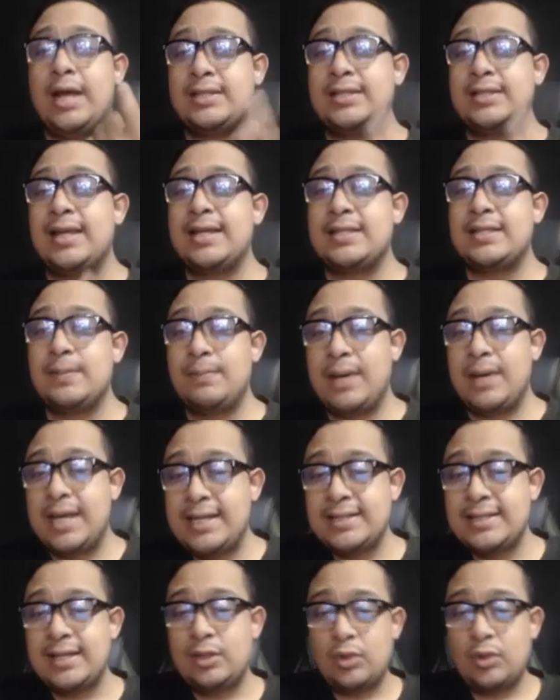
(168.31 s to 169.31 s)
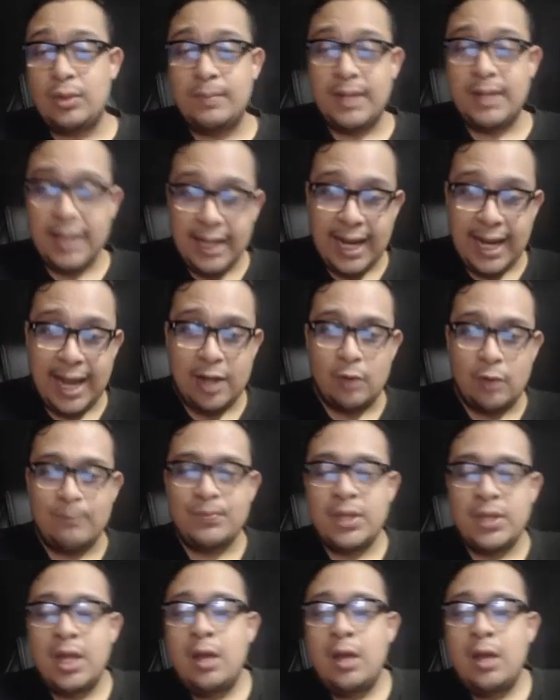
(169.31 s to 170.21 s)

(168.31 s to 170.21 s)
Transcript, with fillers: hacia ese país centroamericano,